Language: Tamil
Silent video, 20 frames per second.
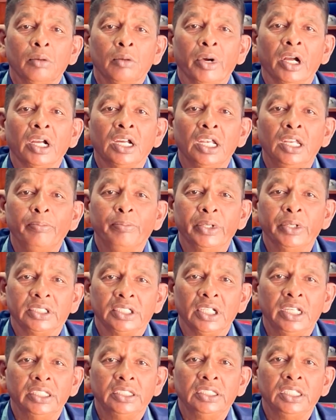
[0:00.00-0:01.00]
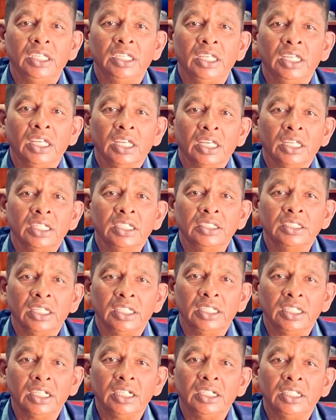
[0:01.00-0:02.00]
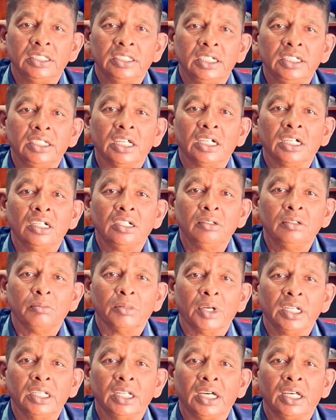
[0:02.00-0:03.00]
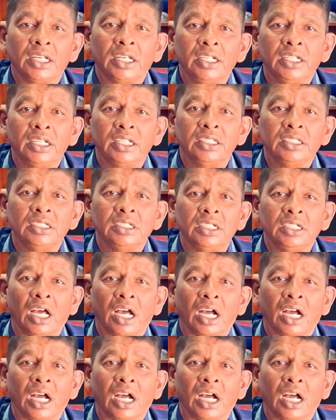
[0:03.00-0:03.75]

பங்களிப்பை செலுத்தி இந்த இரண்டு திட்டங்களும் மன்னாரிலிருந்து